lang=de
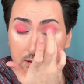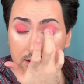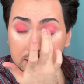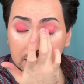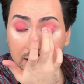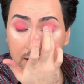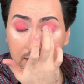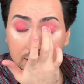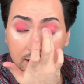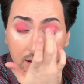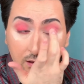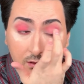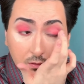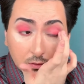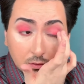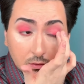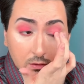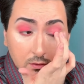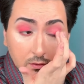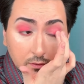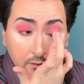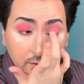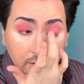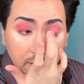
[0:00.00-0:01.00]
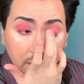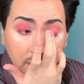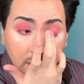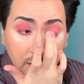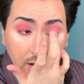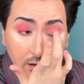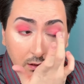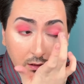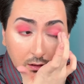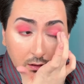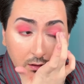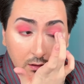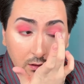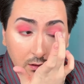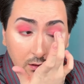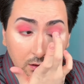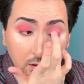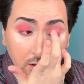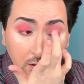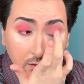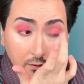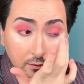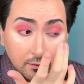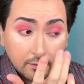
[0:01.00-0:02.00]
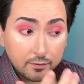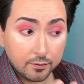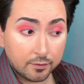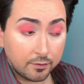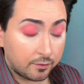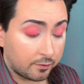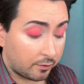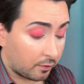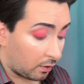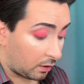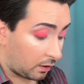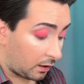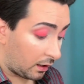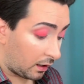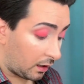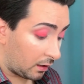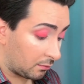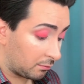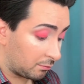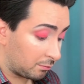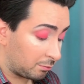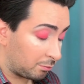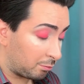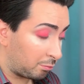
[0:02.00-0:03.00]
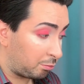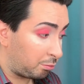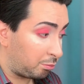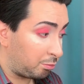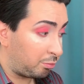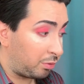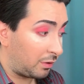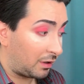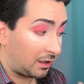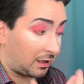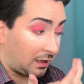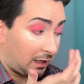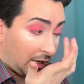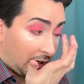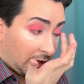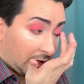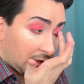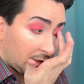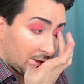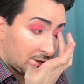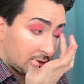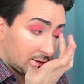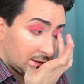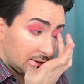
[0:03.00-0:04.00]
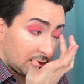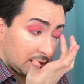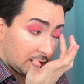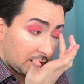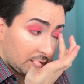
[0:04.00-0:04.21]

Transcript: satte Rot in voller Pracht sehen